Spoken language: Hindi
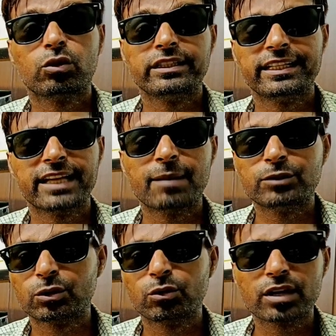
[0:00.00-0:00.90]
तो ये
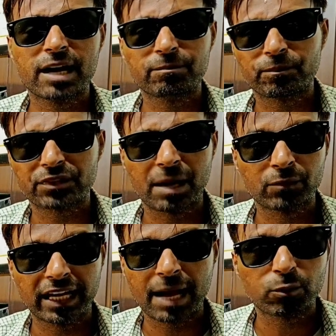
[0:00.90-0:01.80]
आप जरूर आप
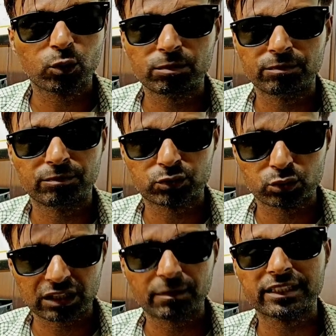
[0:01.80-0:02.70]
हमका आपको
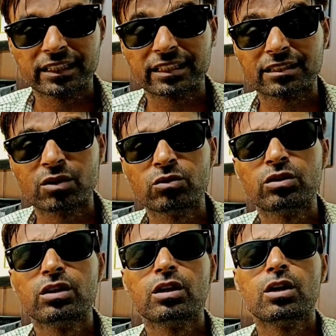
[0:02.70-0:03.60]
सूचना मैं दे देता
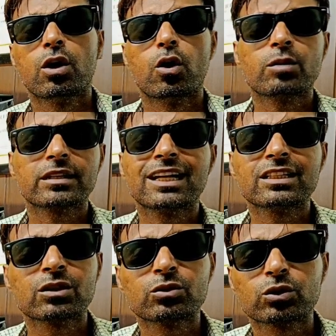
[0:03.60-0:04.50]
हूँ और बता
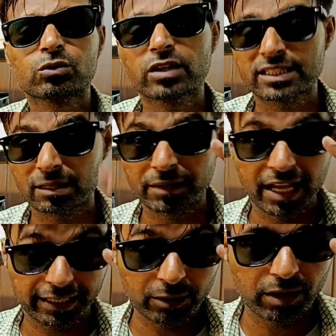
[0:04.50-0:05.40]
देता हूँ दोस्तों इस समय
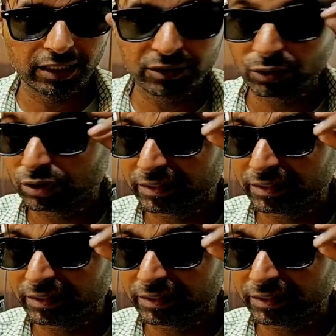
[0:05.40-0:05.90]
आँखी वाली जो